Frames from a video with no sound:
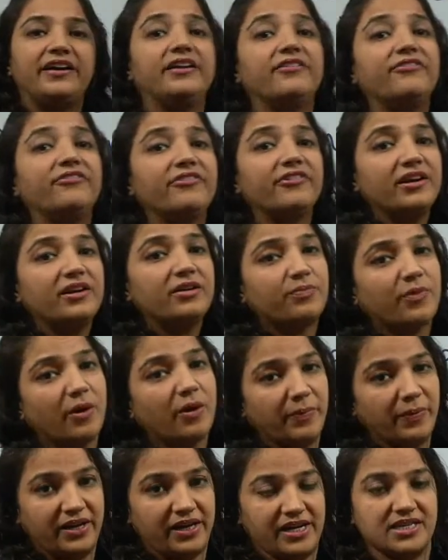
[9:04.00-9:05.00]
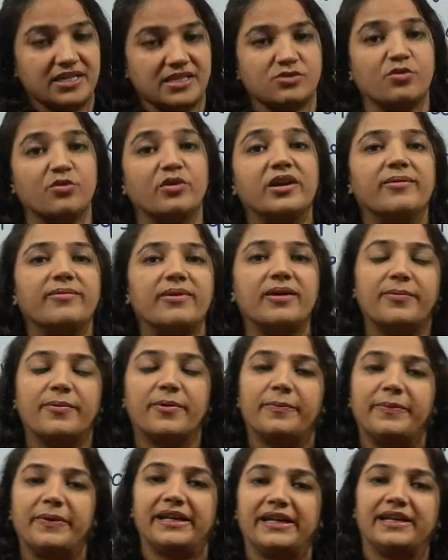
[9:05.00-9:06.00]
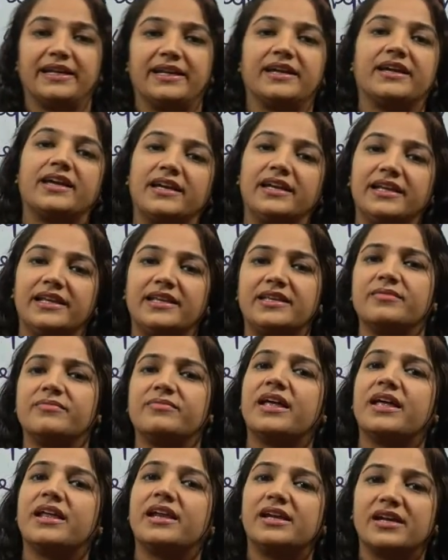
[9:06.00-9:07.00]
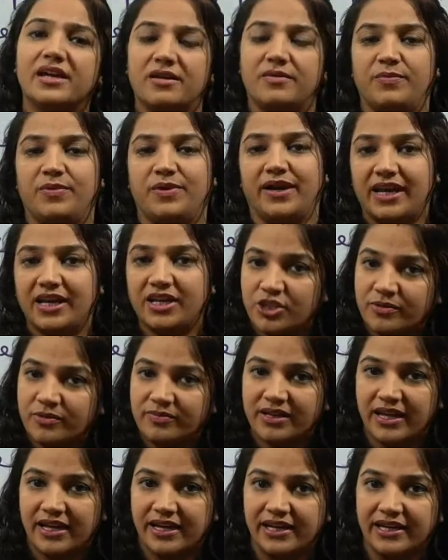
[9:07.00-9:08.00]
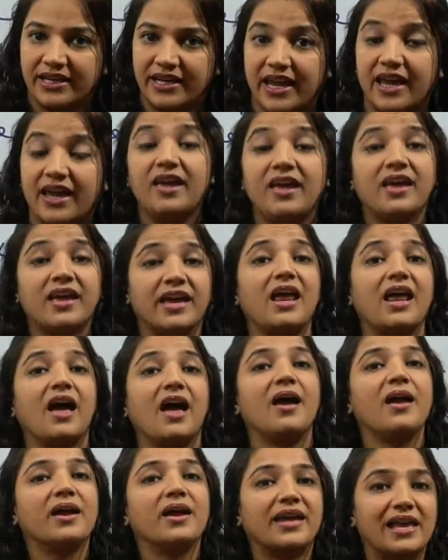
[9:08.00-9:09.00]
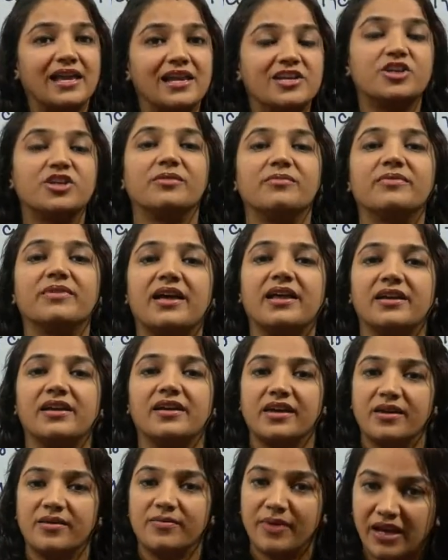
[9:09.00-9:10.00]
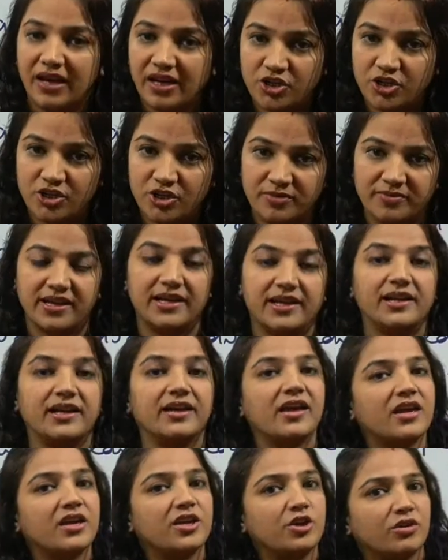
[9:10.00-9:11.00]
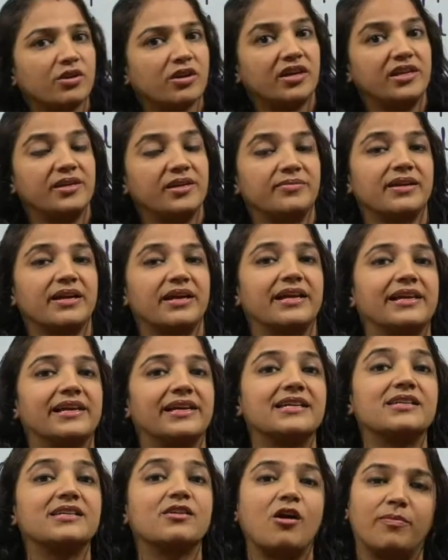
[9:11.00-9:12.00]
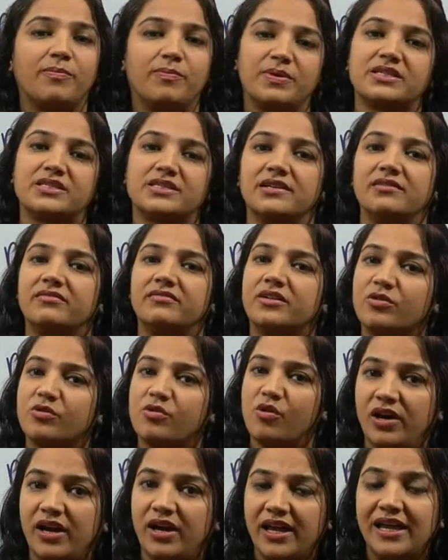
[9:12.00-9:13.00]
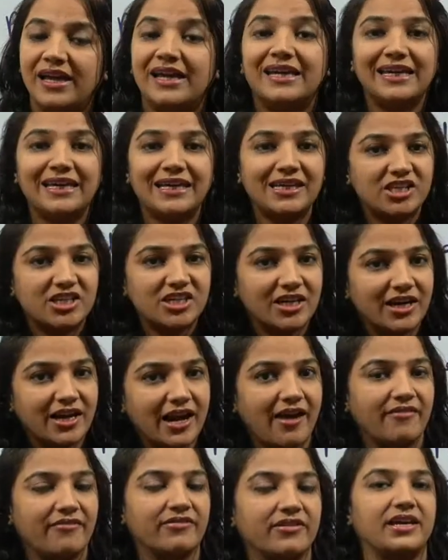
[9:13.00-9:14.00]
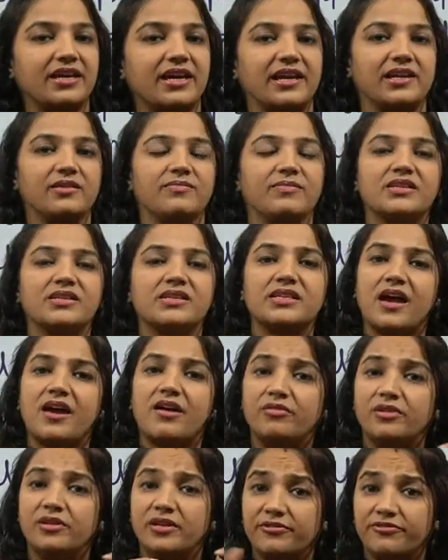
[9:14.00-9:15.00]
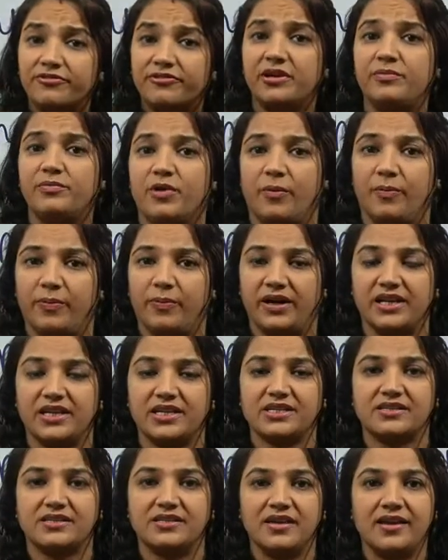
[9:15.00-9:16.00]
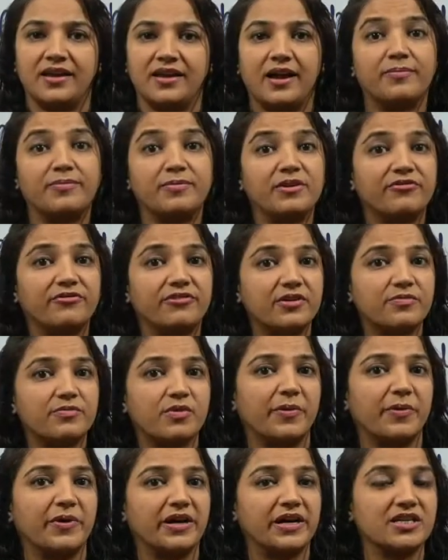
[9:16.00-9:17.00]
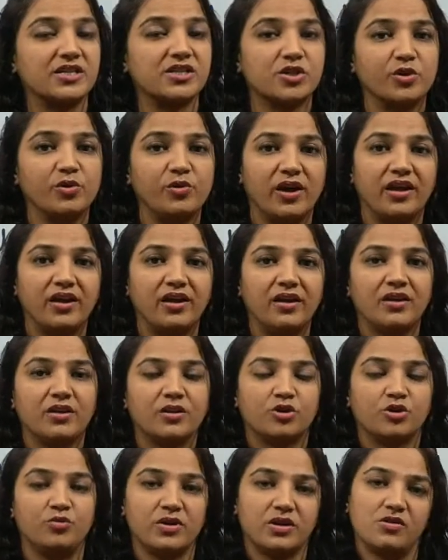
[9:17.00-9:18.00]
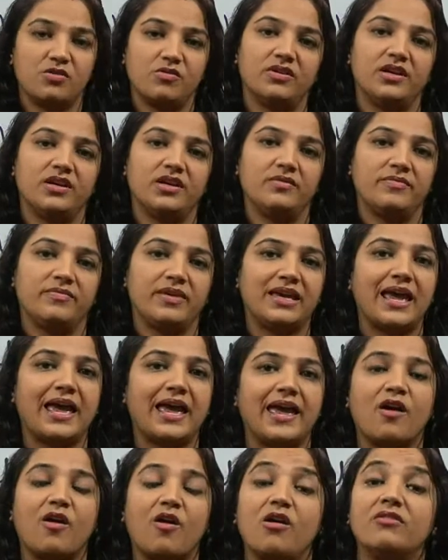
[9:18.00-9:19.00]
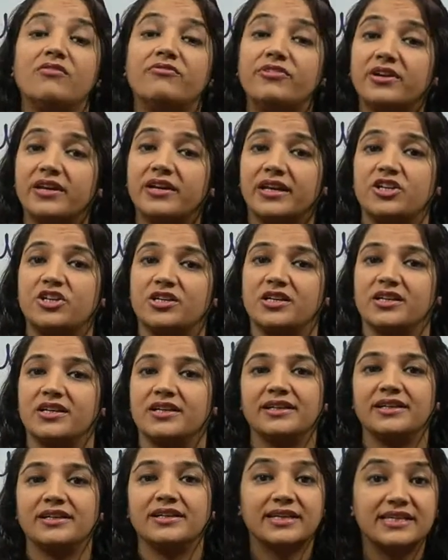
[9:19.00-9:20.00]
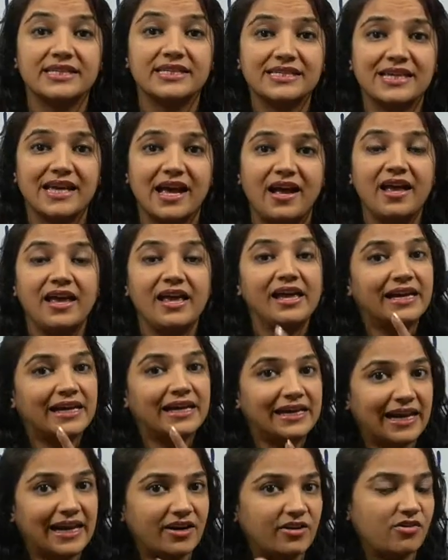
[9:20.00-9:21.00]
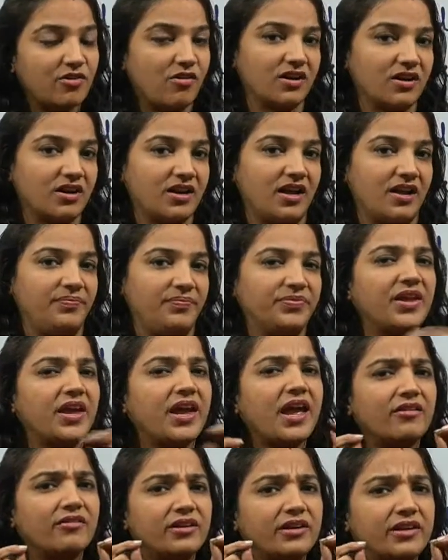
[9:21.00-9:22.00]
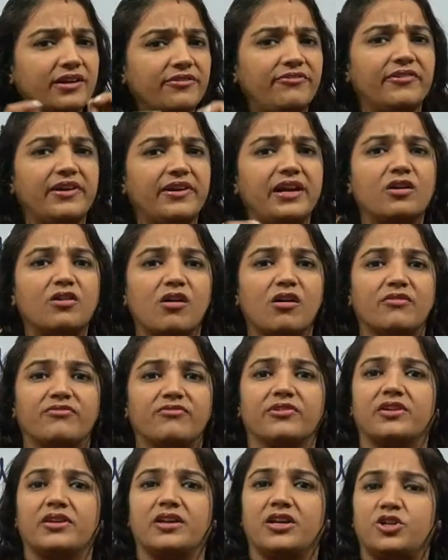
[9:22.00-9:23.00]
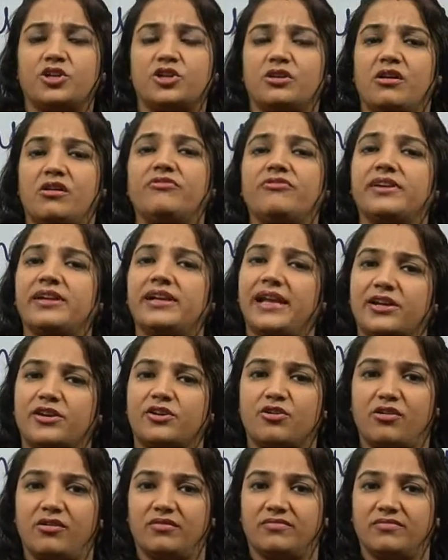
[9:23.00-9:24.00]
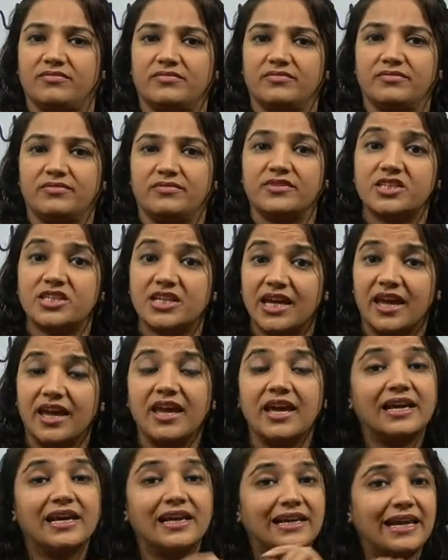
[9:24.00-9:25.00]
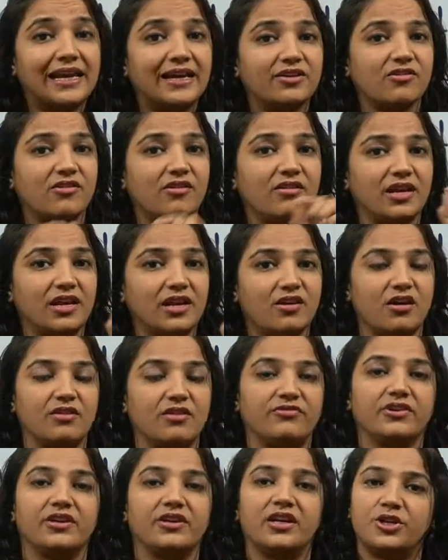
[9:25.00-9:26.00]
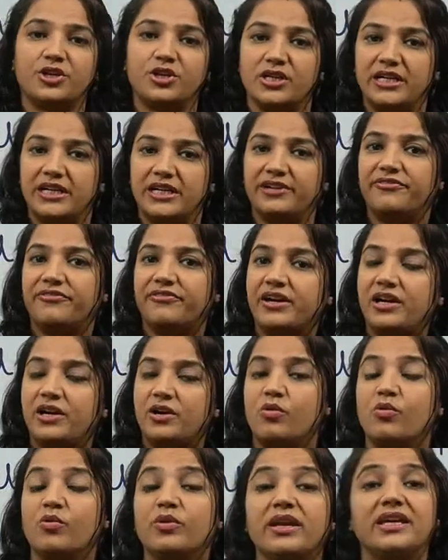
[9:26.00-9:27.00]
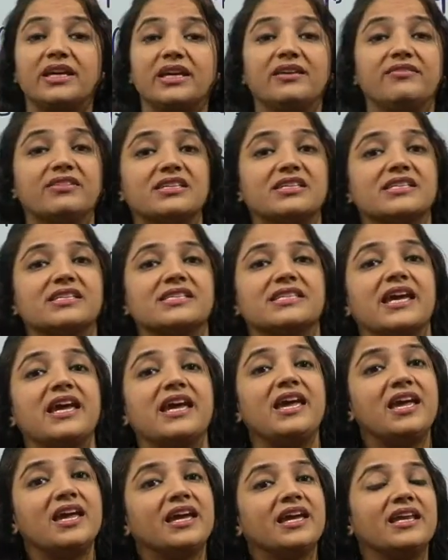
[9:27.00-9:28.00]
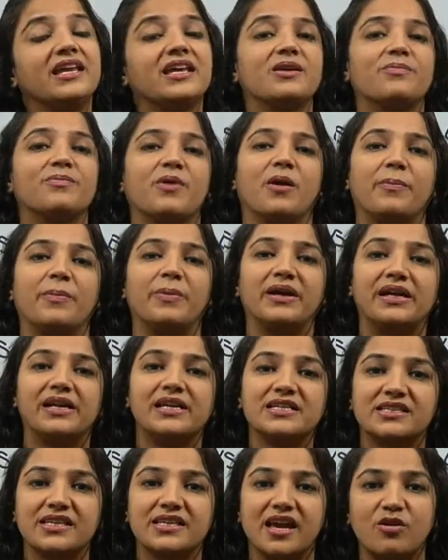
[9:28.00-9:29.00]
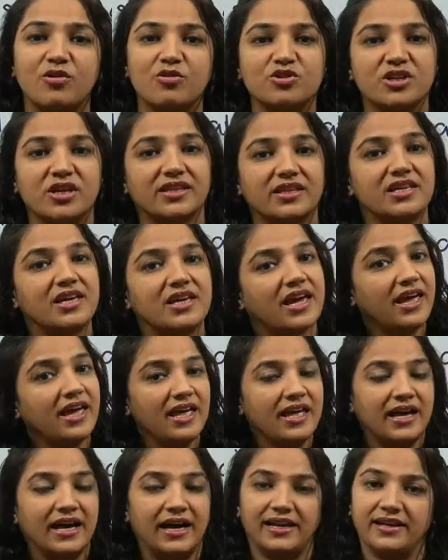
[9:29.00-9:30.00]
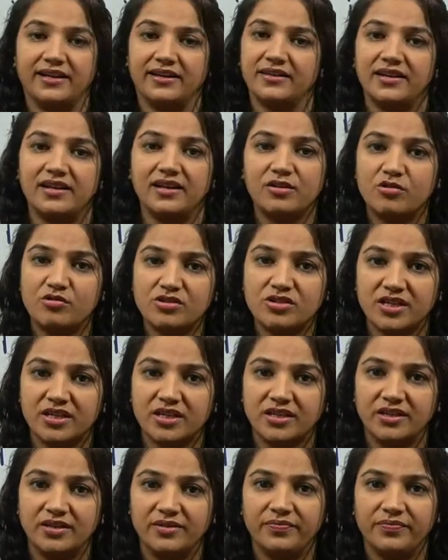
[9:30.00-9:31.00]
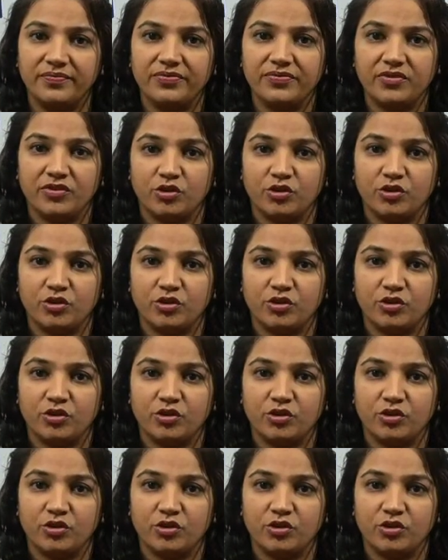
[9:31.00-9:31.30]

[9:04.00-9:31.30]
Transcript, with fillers: देयर डिफरेंट प्रॉपर्टीज सोडियम का प्रॉपर्टी अलग है लिथियम का अलग है पोटेशियम का अलग है है ना कैल्शियम का अलग है मैग्नीशियम का अलग है यूरेनियम का अलग है कॉपर सिल्वर गोल्ड ईच एंड एवरी एलिमेंट हैव डिफरेंट प्रॉपर्टीज अब डिफरेंट प्रॉपर्टीज क्यों है तो मैं कहूंगी इनमें क्या है कॉन्फिग्रेशन किसका इलेक्ट्रॉन का दे हैव डिफरेंट कॉन्फिग्रेशन ऑफ इलेक्ट्रॉन ठीक है इलेक्ट्रॉनिक कॉन्फ़िगरेशन डिफरेंट होने की वजह से इनकी प्रॉपर्टीज क्या हो जाती है अलग अलग हो जाती